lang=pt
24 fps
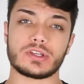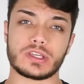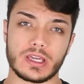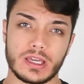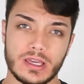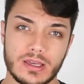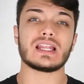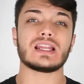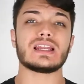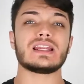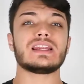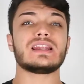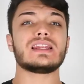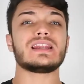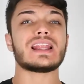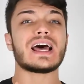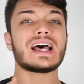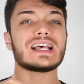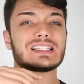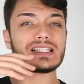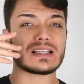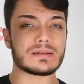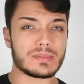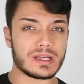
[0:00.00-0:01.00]
quê?
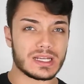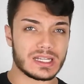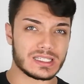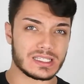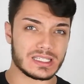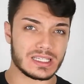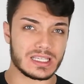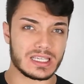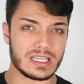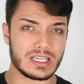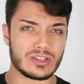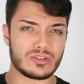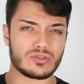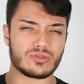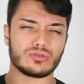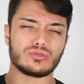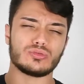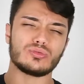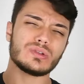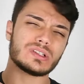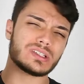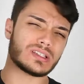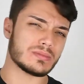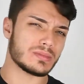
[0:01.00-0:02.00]
Na semana seguinte ou
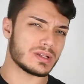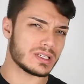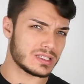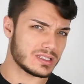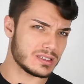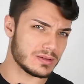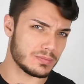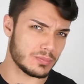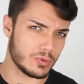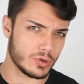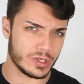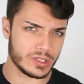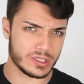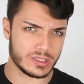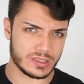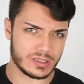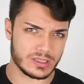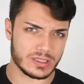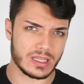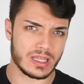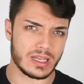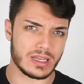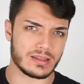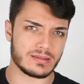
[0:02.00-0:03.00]
duas semanas depois
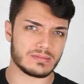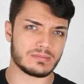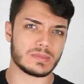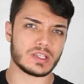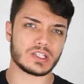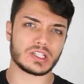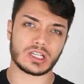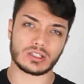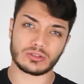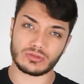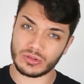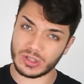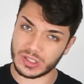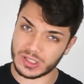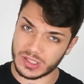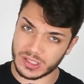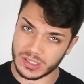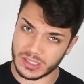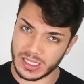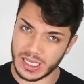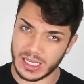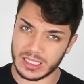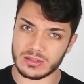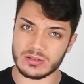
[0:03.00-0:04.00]
dele deixar tudo
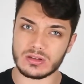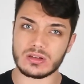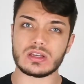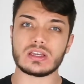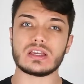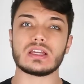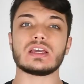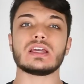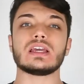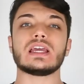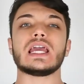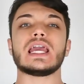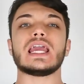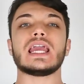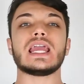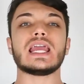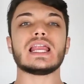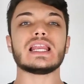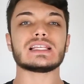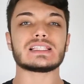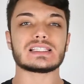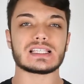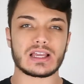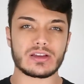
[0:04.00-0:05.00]
acertado,
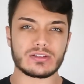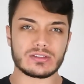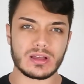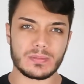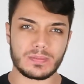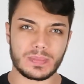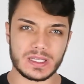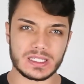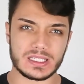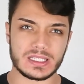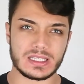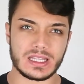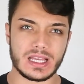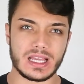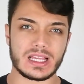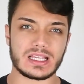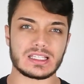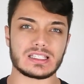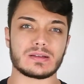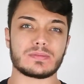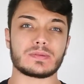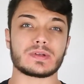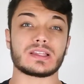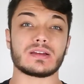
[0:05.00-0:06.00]
ele saiu da
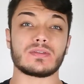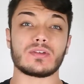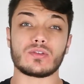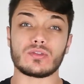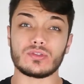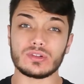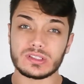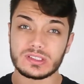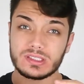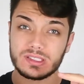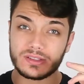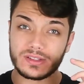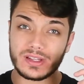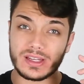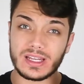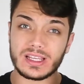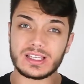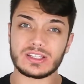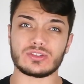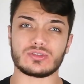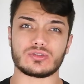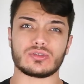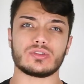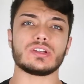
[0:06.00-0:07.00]
presidência porque estava acontecendo
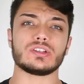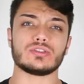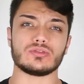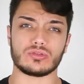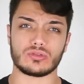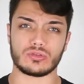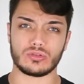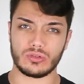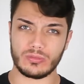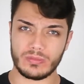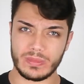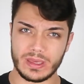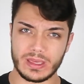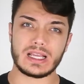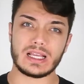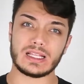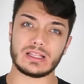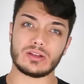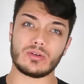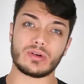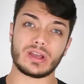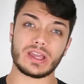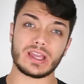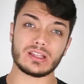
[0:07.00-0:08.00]
eleições no clube.
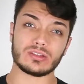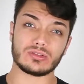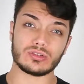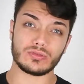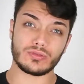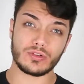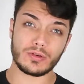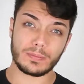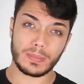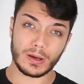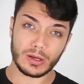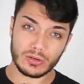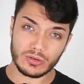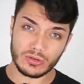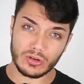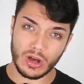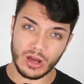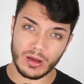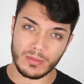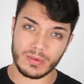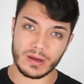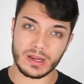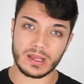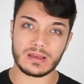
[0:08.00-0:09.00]
Então quem entrou foi Paulo
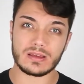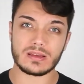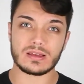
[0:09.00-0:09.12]
Nobre.